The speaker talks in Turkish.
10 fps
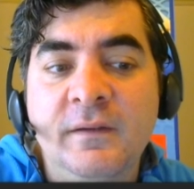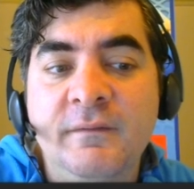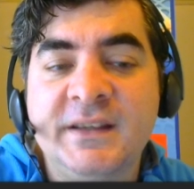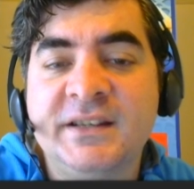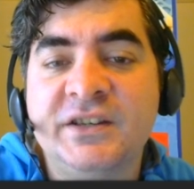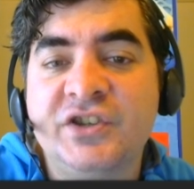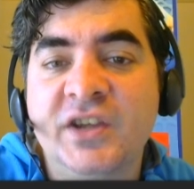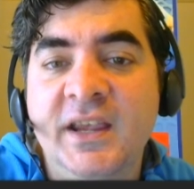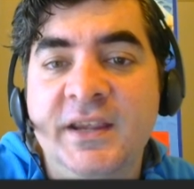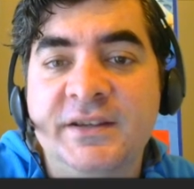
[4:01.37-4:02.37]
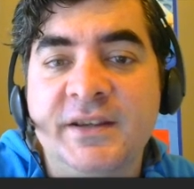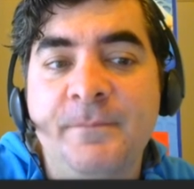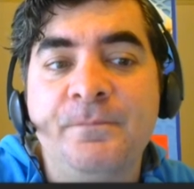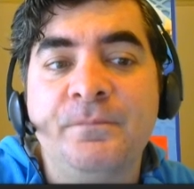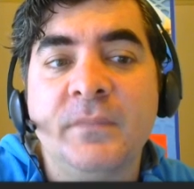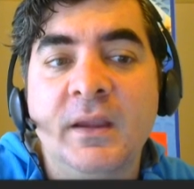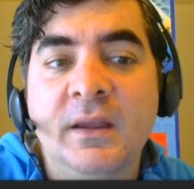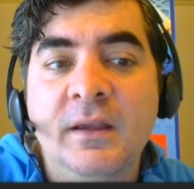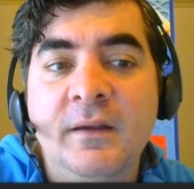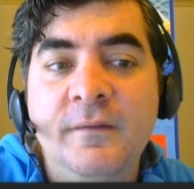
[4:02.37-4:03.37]
Vezir E2.
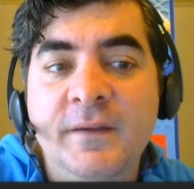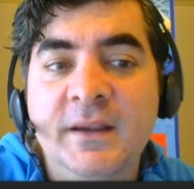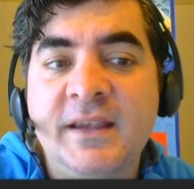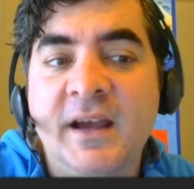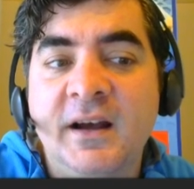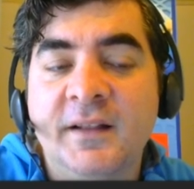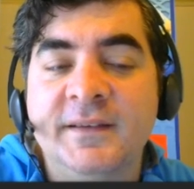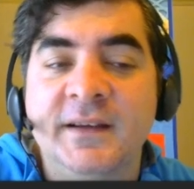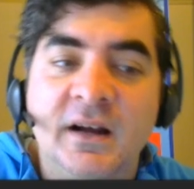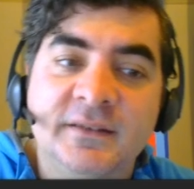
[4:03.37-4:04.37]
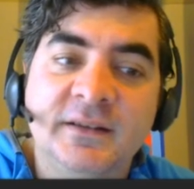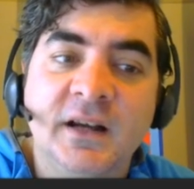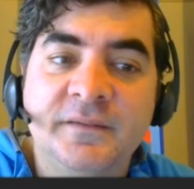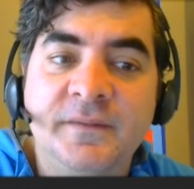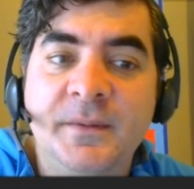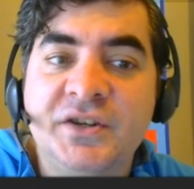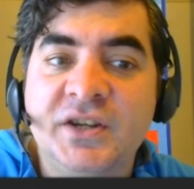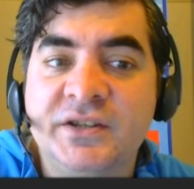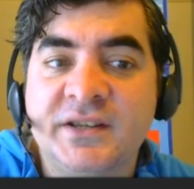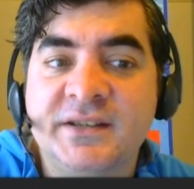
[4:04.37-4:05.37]
Fil G6 artık at F5
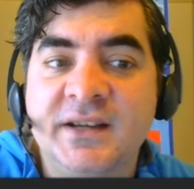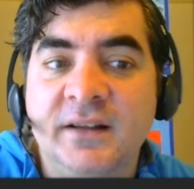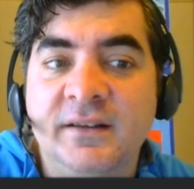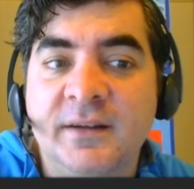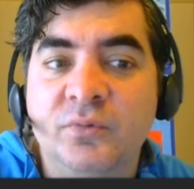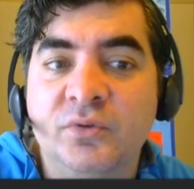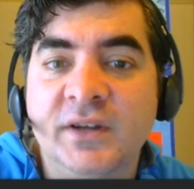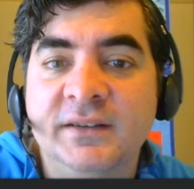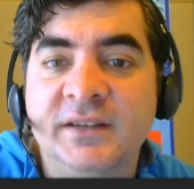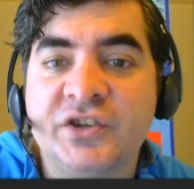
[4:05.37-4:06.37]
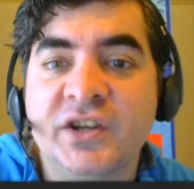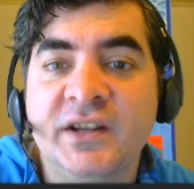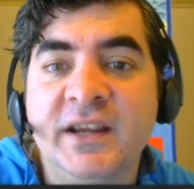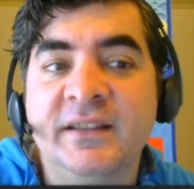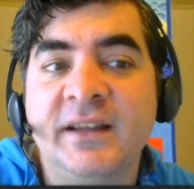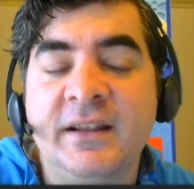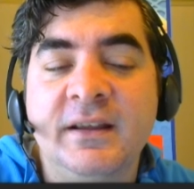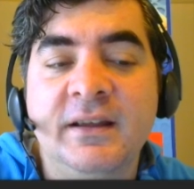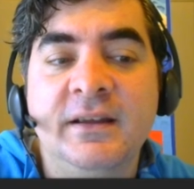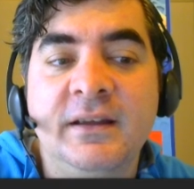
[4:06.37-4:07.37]
gelecek siyahlar burada. Taşlarını yeniden
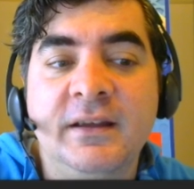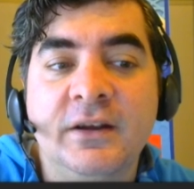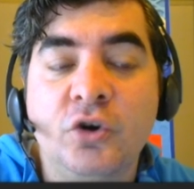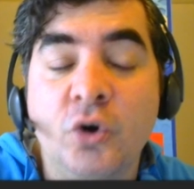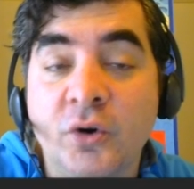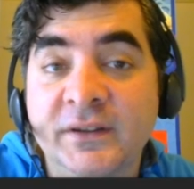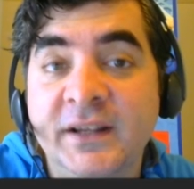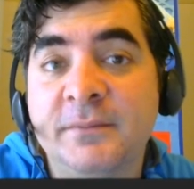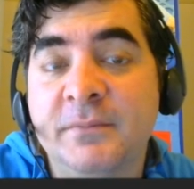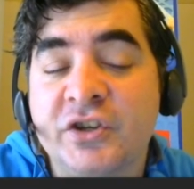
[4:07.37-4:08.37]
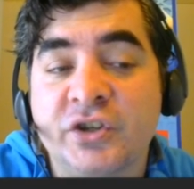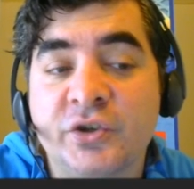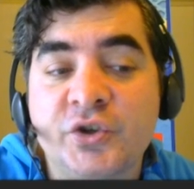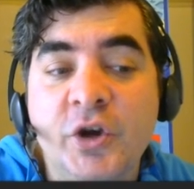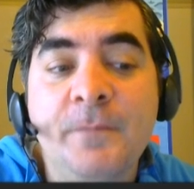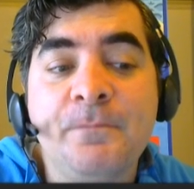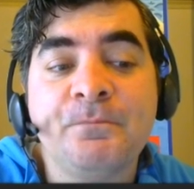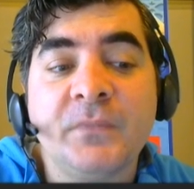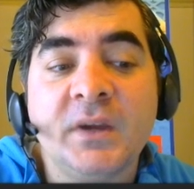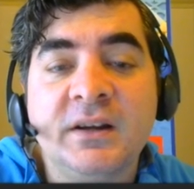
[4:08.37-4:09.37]
e, koordine etmeye çalışıyor.
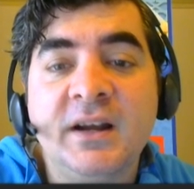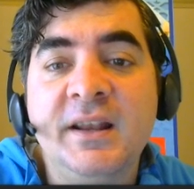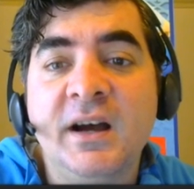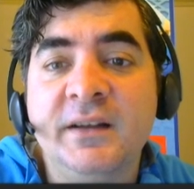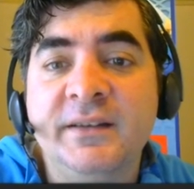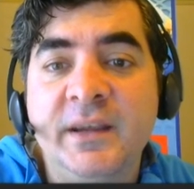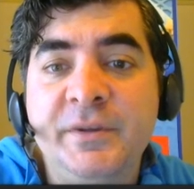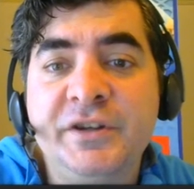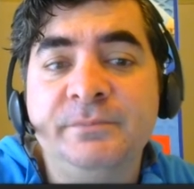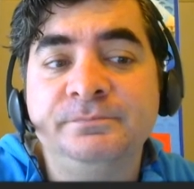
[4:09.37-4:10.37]
Kale A D1.